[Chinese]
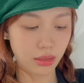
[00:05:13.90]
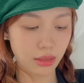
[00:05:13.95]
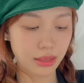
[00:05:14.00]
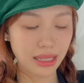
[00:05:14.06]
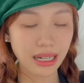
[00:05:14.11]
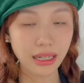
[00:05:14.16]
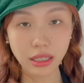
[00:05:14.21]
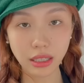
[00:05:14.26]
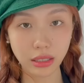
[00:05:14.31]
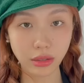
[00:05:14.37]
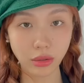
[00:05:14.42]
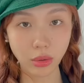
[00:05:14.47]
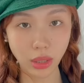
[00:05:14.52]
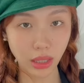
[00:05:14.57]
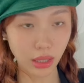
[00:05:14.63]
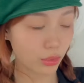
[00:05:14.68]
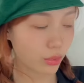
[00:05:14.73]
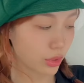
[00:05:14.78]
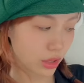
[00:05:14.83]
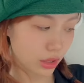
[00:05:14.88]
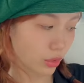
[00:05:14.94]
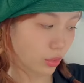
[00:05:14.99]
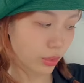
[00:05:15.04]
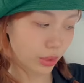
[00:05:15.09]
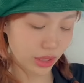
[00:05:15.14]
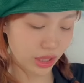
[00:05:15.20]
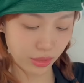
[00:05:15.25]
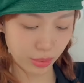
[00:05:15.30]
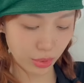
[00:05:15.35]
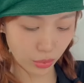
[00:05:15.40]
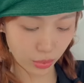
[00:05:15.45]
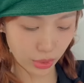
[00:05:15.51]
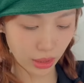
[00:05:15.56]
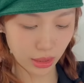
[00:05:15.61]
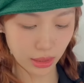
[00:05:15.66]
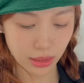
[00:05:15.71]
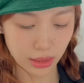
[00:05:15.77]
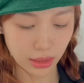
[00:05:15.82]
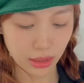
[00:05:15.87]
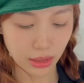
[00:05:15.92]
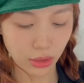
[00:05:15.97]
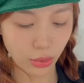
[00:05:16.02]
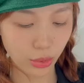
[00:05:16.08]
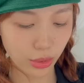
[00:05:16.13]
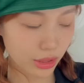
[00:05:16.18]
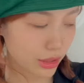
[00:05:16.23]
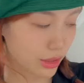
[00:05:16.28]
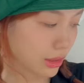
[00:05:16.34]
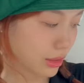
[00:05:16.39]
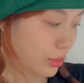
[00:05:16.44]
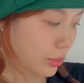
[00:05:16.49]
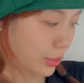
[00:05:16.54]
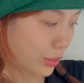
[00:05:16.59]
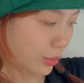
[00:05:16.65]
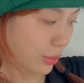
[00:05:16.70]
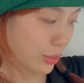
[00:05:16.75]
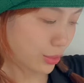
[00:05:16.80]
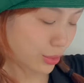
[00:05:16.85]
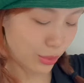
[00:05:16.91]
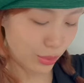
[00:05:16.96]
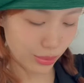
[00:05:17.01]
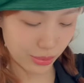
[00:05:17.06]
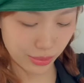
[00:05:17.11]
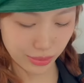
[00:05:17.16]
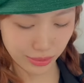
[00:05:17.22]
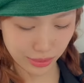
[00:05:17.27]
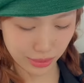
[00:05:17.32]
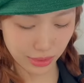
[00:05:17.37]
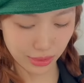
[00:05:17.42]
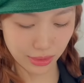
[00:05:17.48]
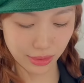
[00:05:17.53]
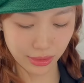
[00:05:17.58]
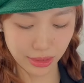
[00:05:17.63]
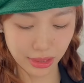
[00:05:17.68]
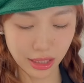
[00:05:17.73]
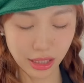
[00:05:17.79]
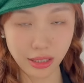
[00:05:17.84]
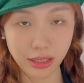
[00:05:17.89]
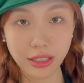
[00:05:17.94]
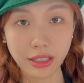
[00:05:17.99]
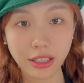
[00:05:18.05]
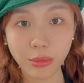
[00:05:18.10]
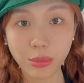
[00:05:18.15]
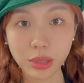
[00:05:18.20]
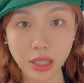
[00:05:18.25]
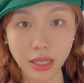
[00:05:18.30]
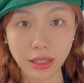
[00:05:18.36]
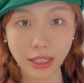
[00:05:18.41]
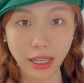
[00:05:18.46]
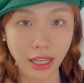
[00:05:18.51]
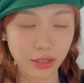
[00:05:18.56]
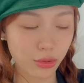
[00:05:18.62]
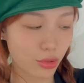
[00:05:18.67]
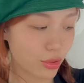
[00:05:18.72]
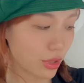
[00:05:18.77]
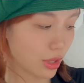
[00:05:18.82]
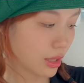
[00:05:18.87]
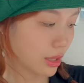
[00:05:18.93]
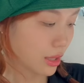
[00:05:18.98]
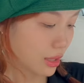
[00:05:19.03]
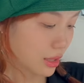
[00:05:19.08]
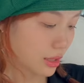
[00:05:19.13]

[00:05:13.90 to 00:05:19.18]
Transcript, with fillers: 三菱的话，我真的会提不动的，会会有一种体力跟不上的感觉。